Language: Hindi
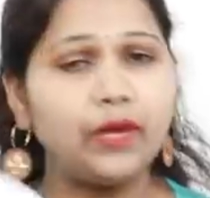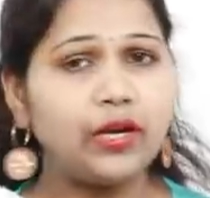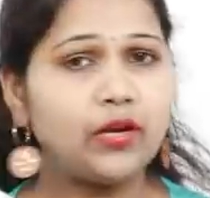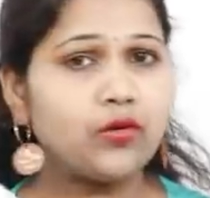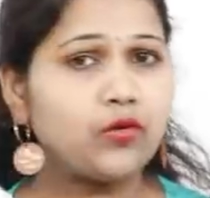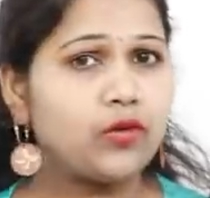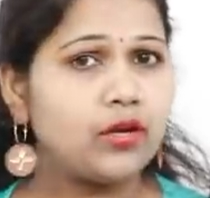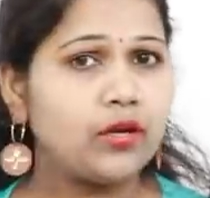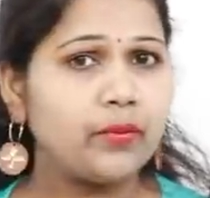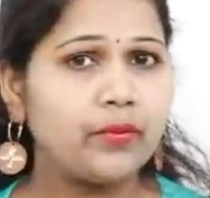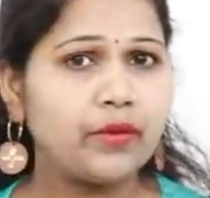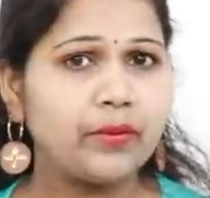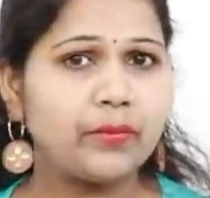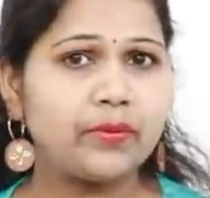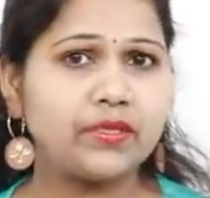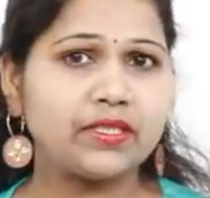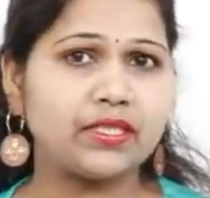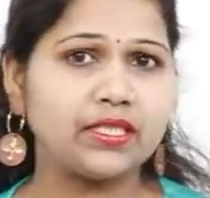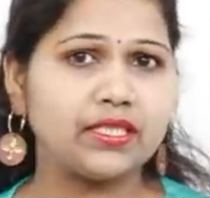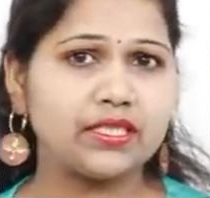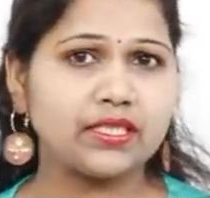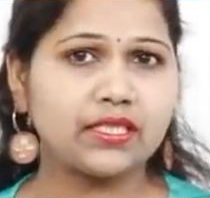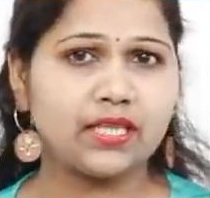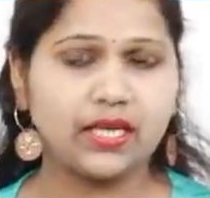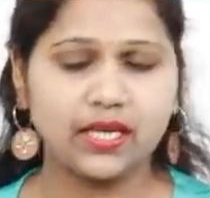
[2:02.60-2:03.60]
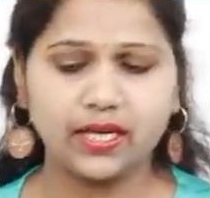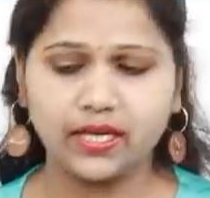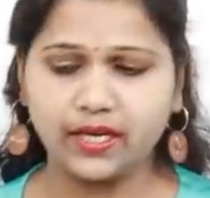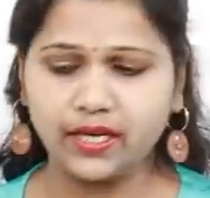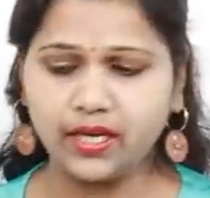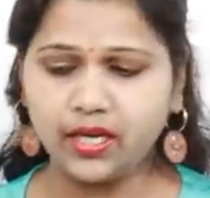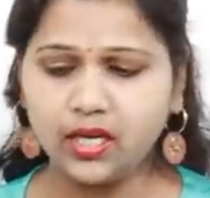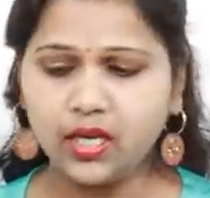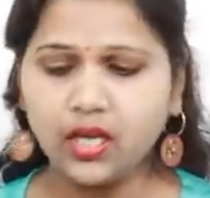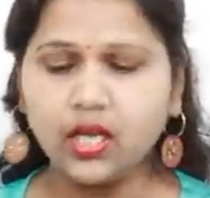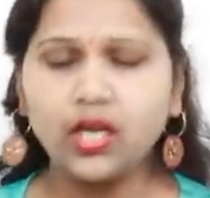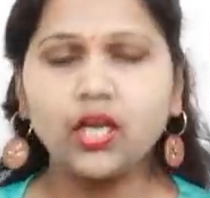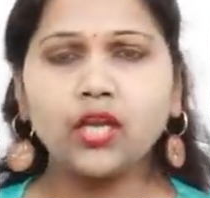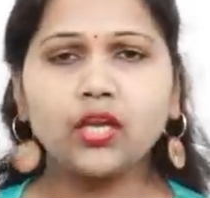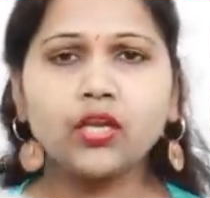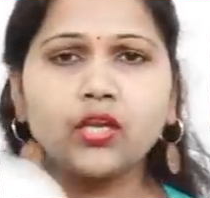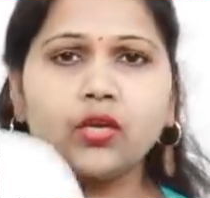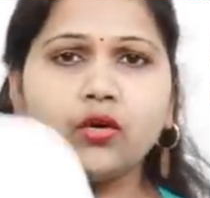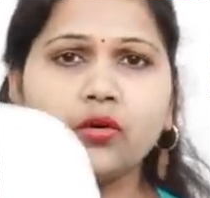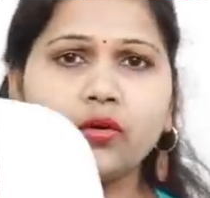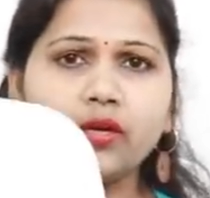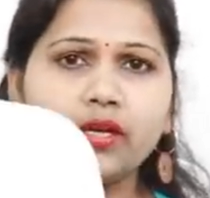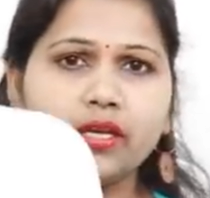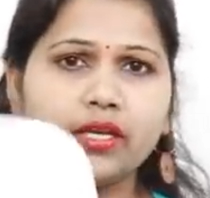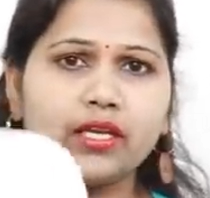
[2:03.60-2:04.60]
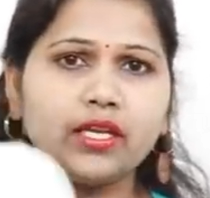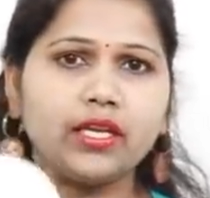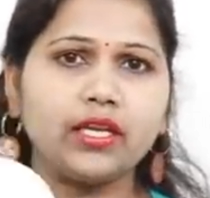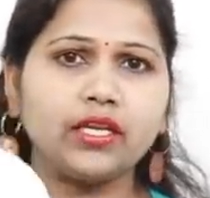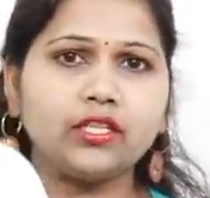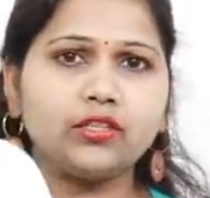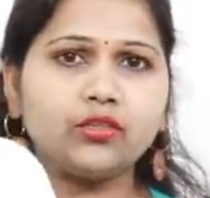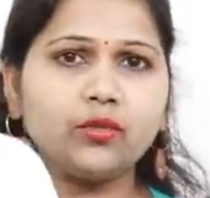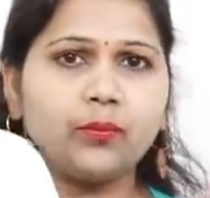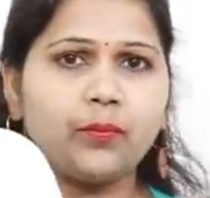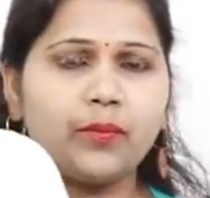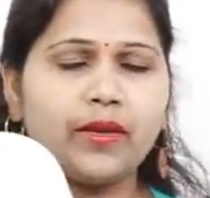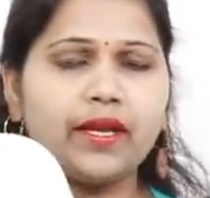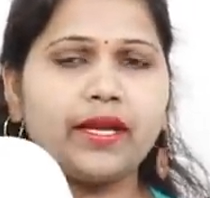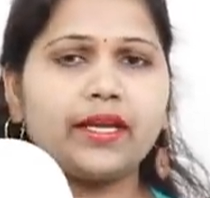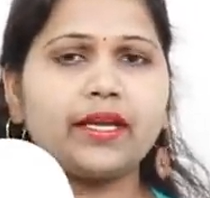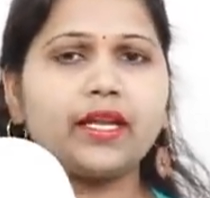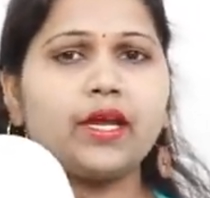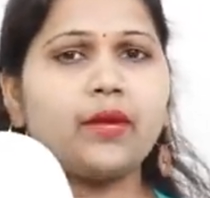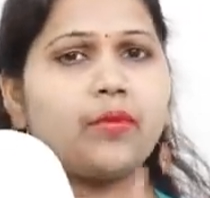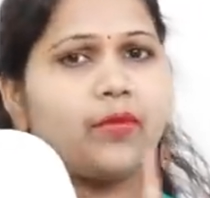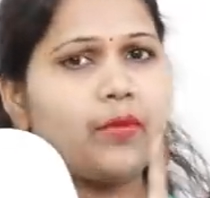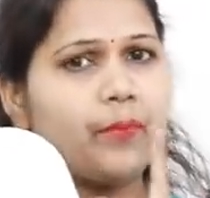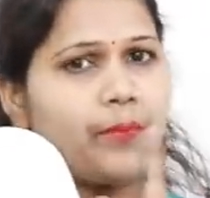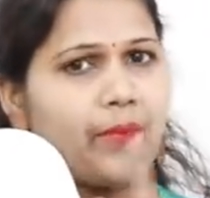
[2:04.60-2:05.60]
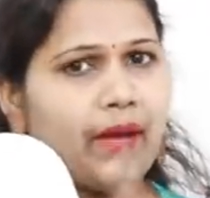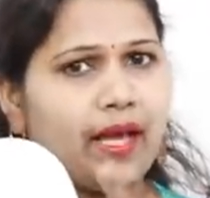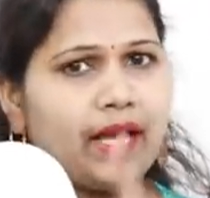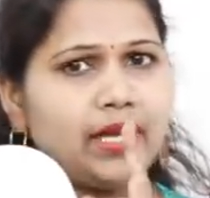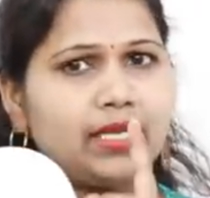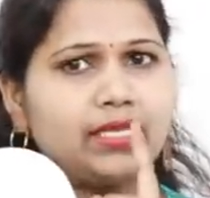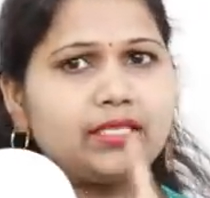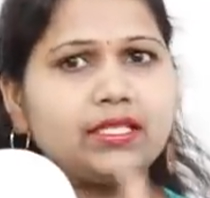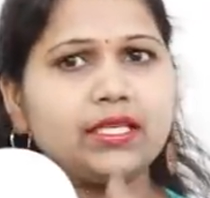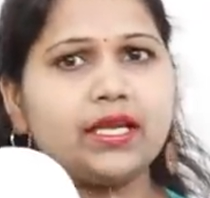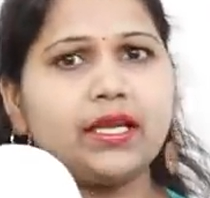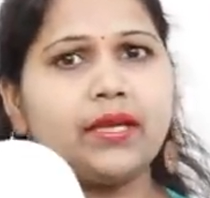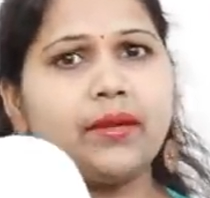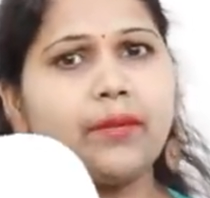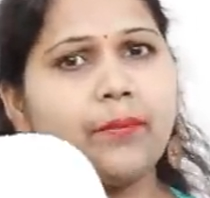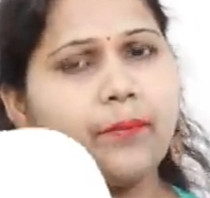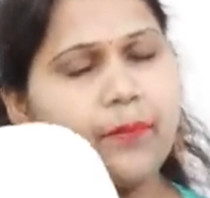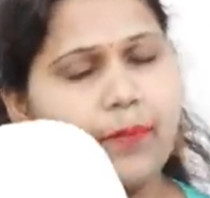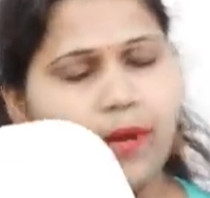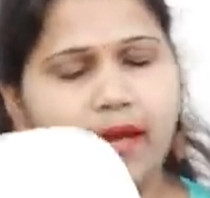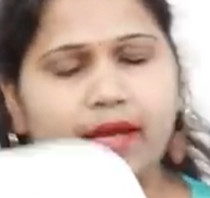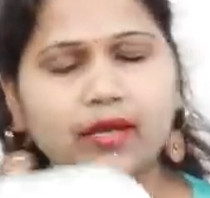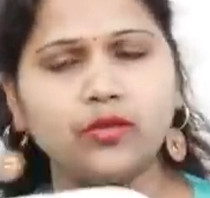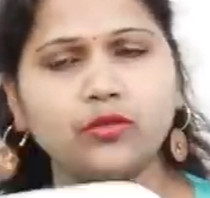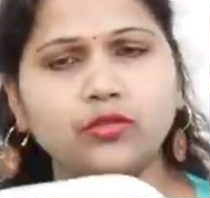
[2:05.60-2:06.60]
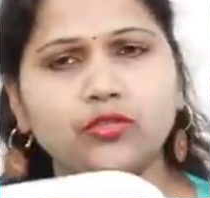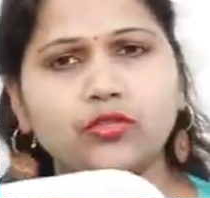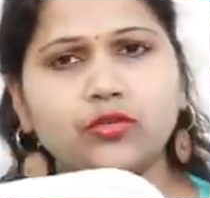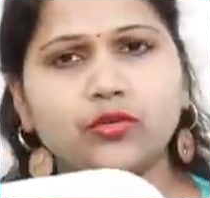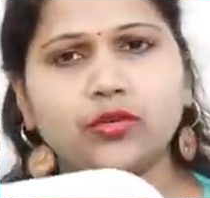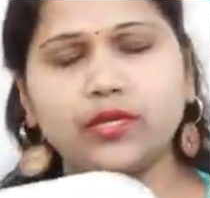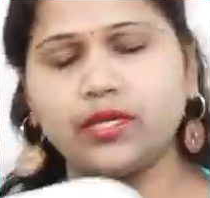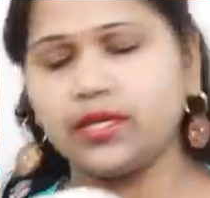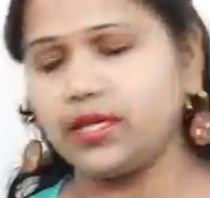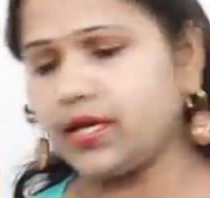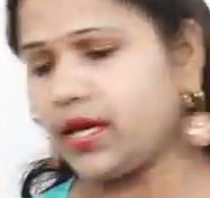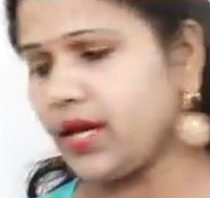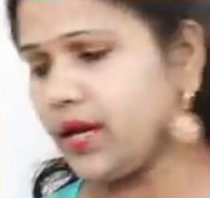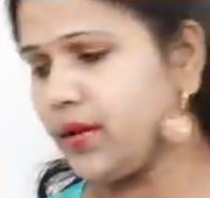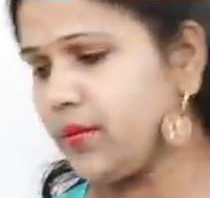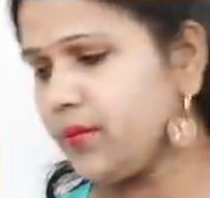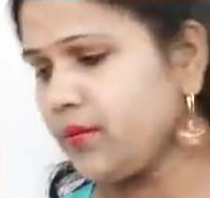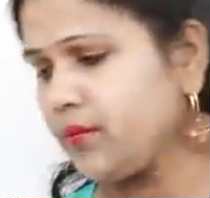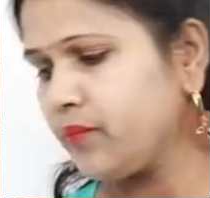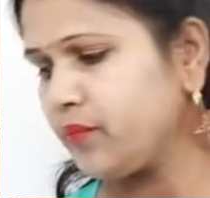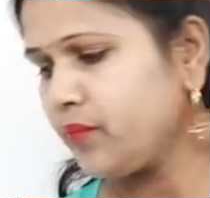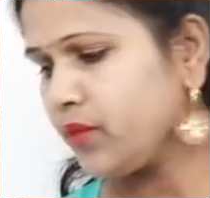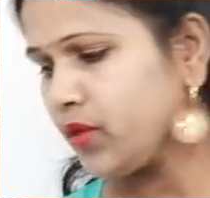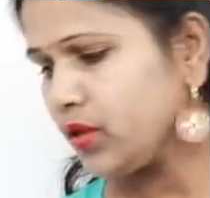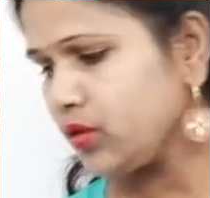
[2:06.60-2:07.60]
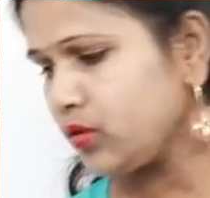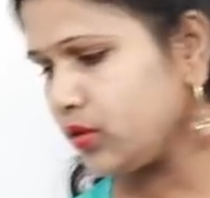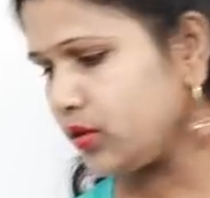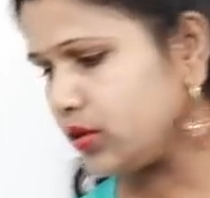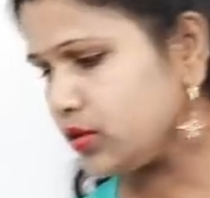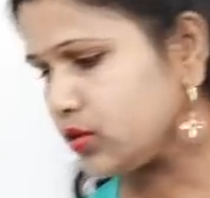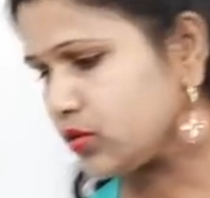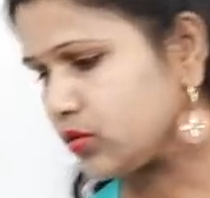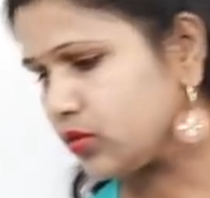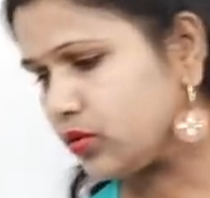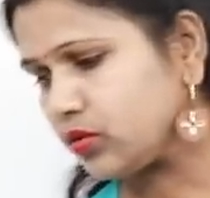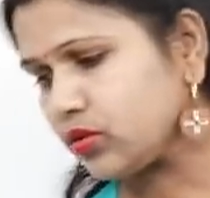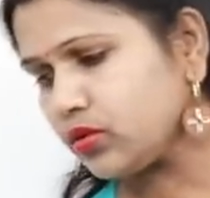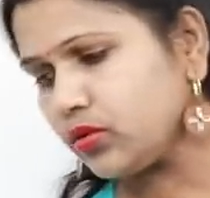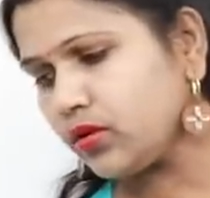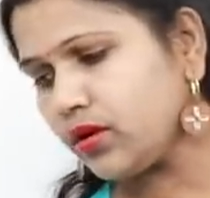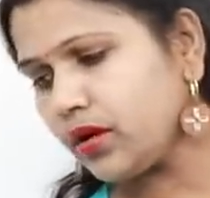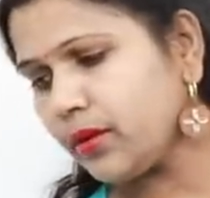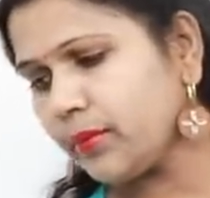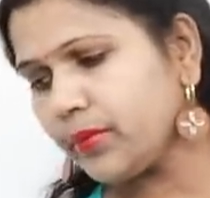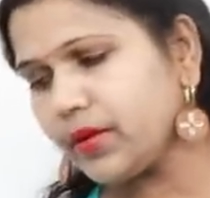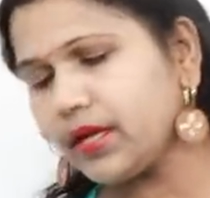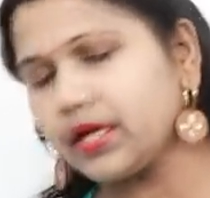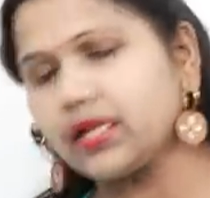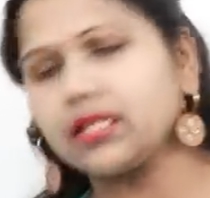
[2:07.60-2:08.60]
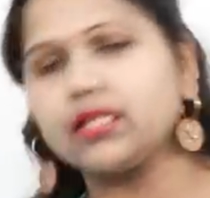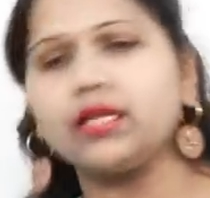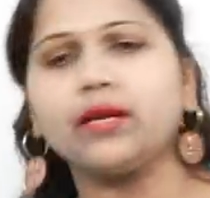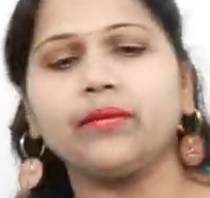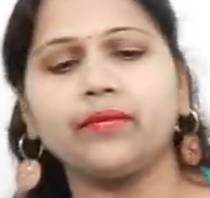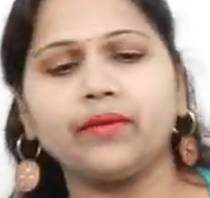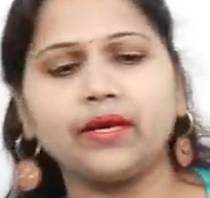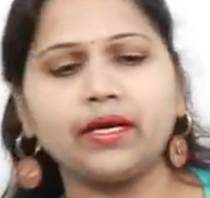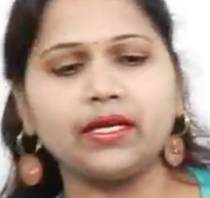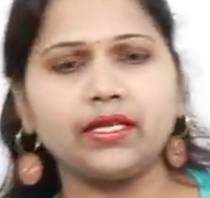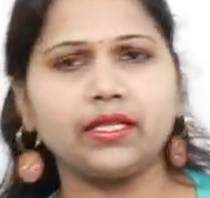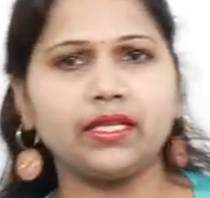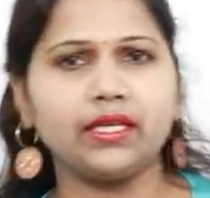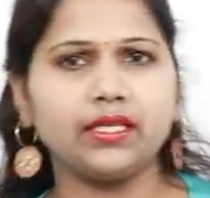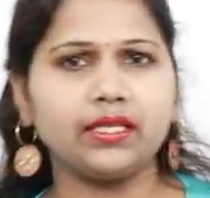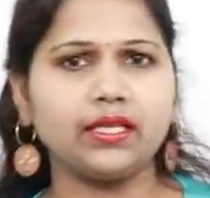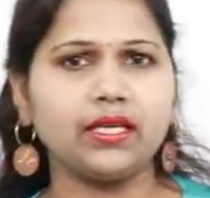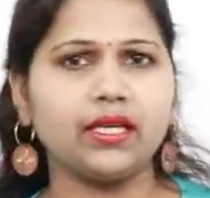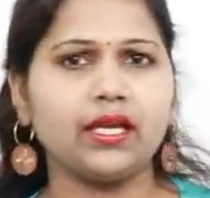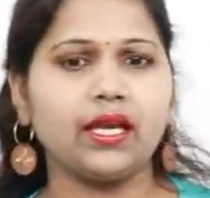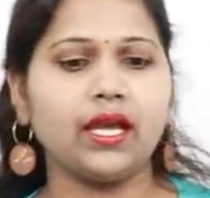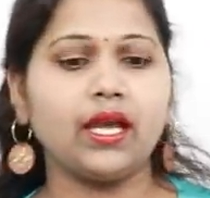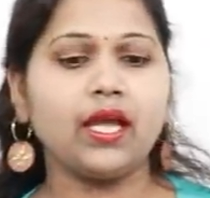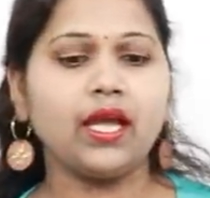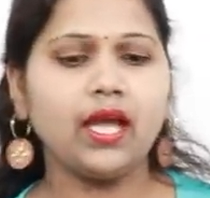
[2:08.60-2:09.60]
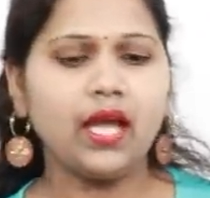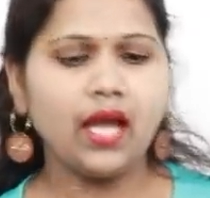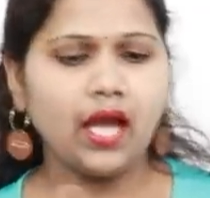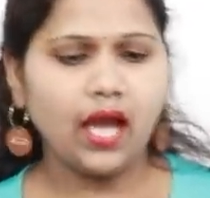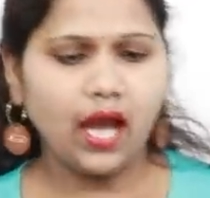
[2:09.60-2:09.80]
बिल्कुल भी बिजनेस ना करें क्योंकि ये जो प्लेट है वो पहले से ही बैन हो चुकी है तो इसको तो हम एक तरफ रख देते हैं